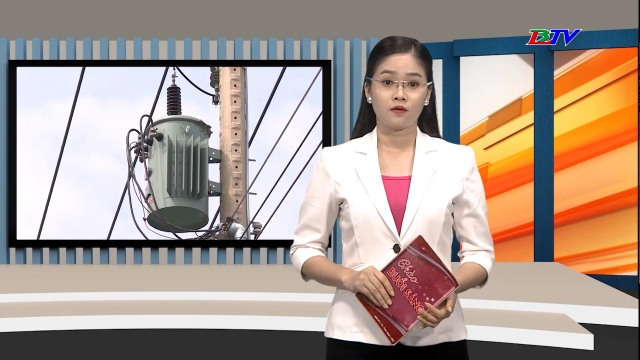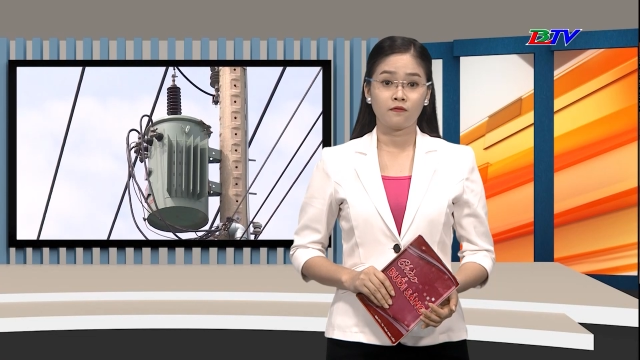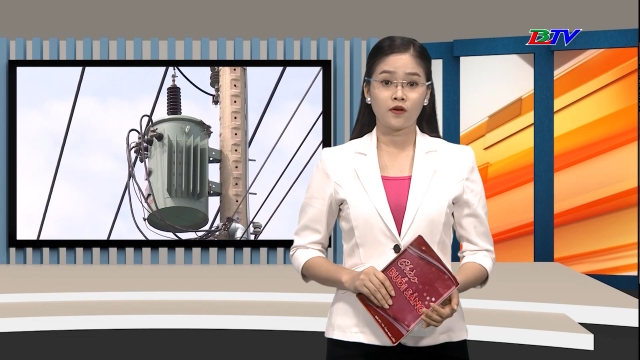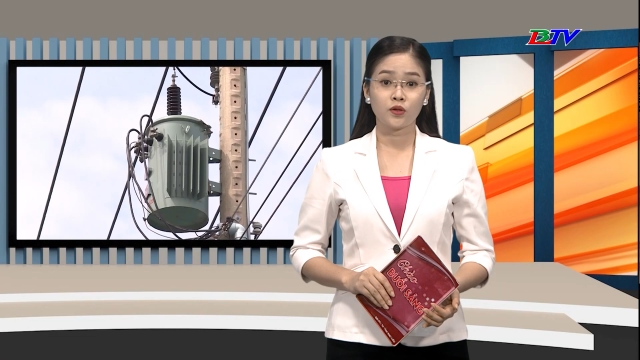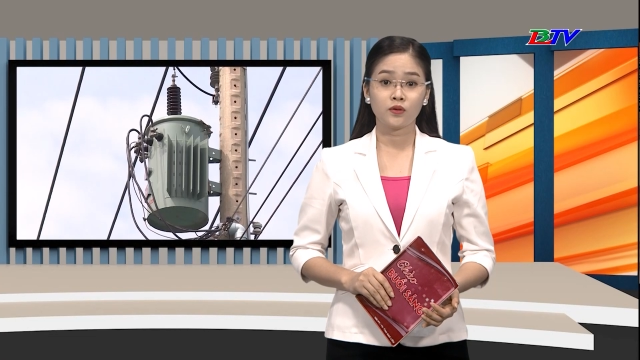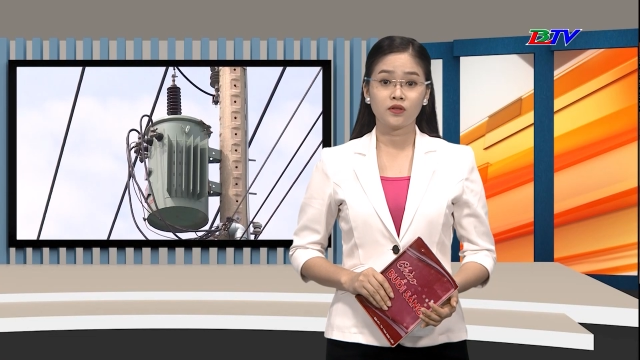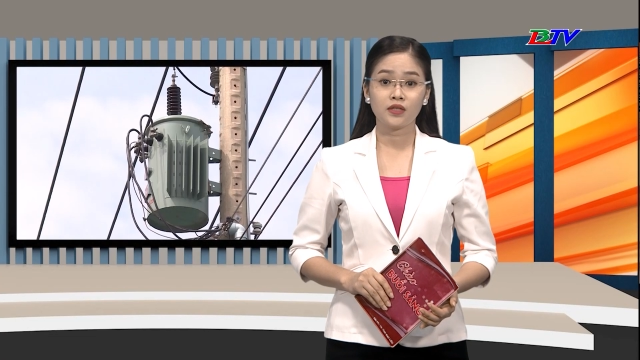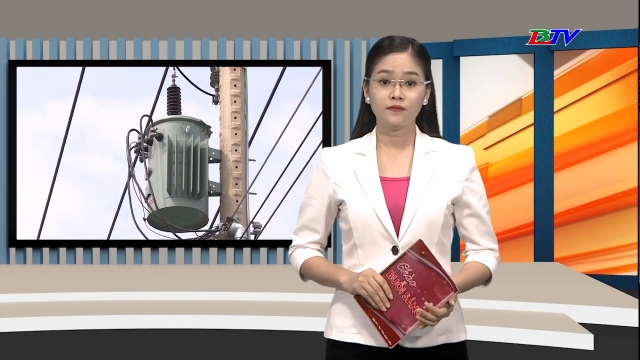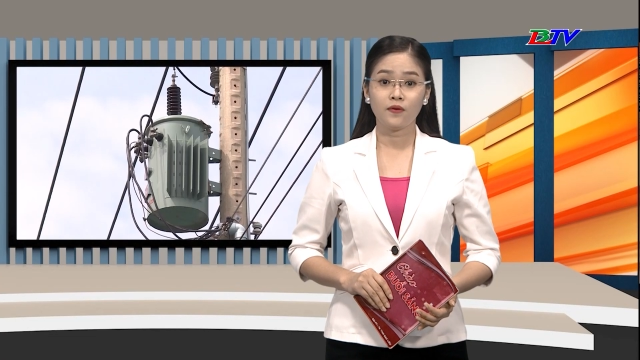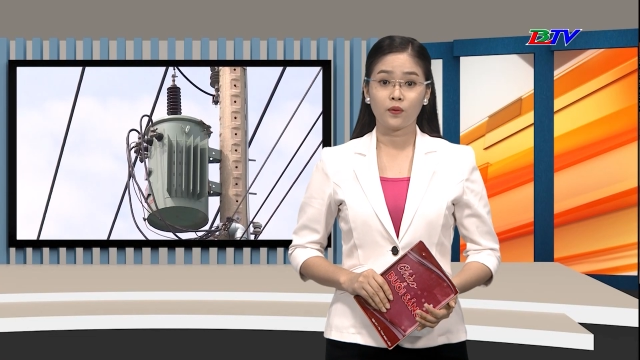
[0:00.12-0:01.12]
Phó Thủ tướng
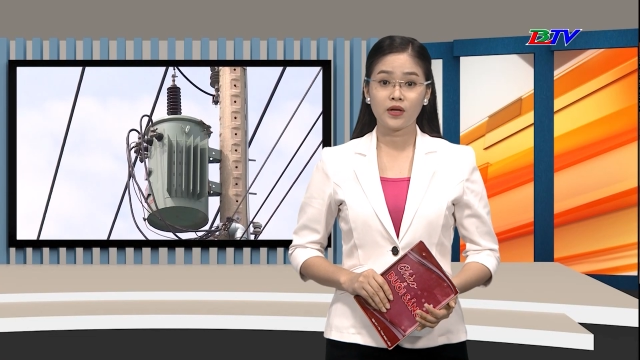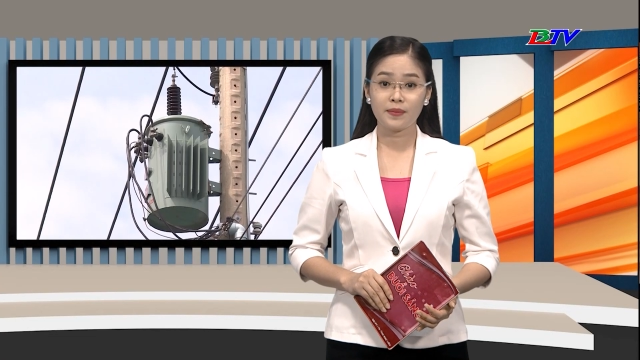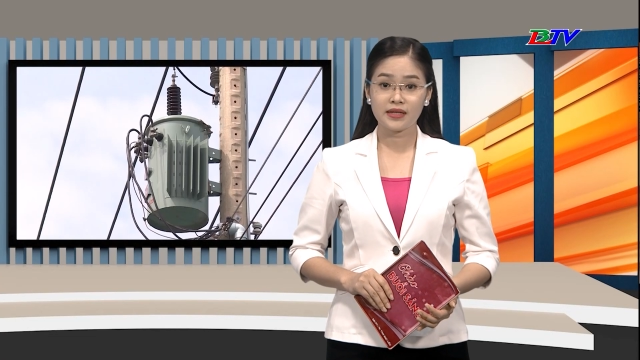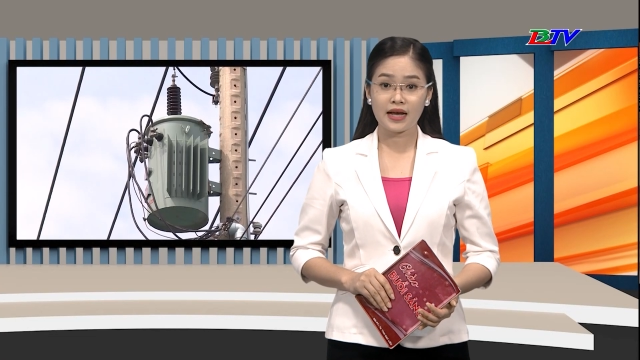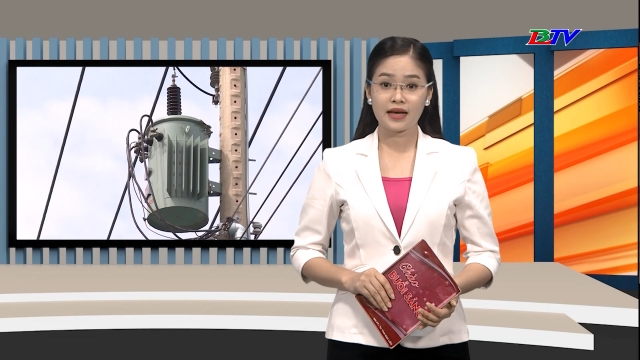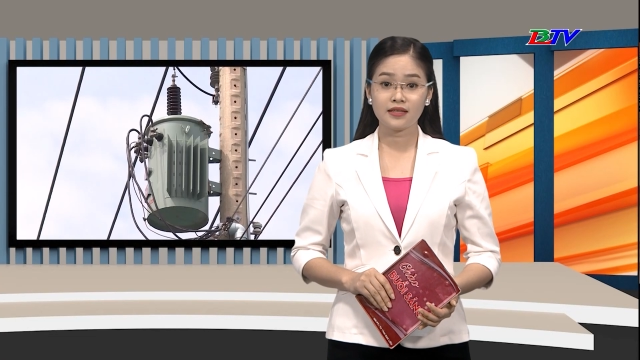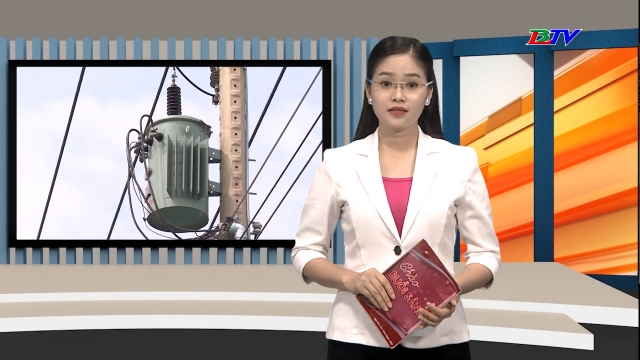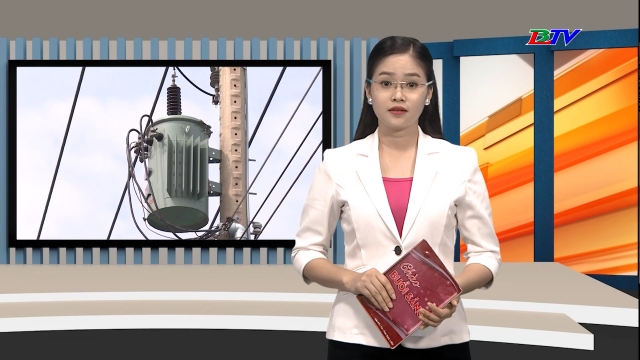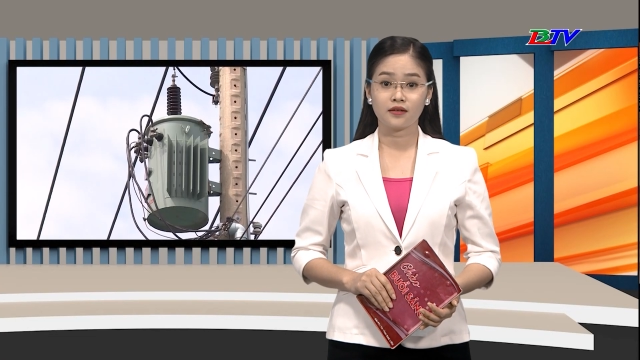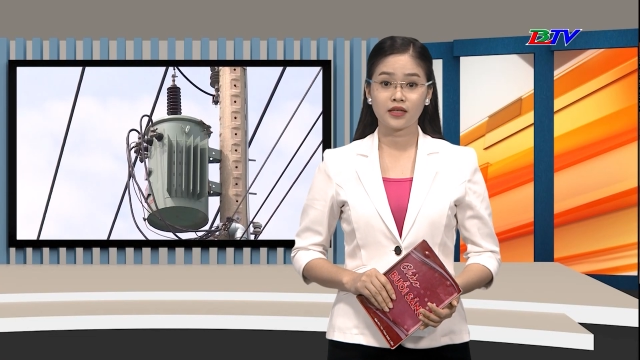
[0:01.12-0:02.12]
Chính phủ Lê Minh Khái vừa